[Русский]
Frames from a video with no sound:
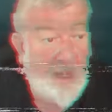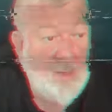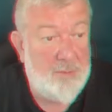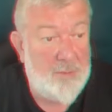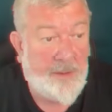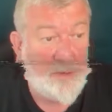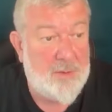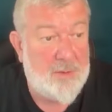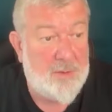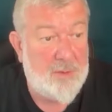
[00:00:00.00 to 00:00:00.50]
И
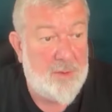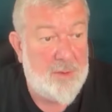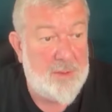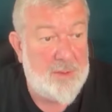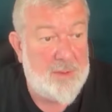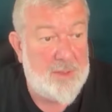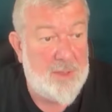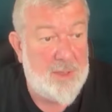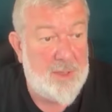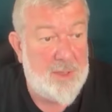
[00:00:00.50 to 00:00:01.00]
вот что
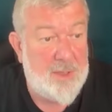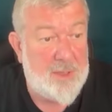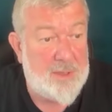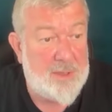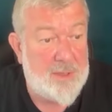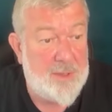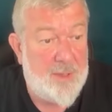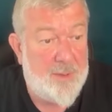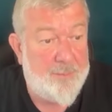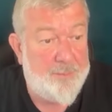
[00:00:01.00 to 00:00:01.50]

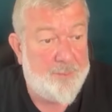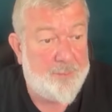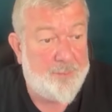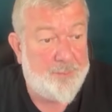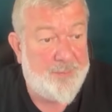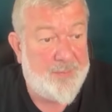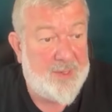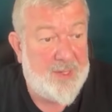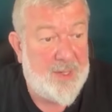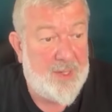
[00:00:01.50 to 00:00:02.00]
интересно,
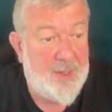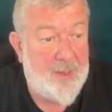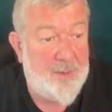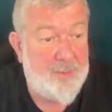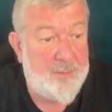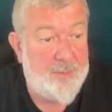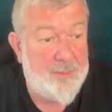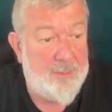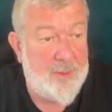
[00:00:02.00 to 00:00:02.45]
э,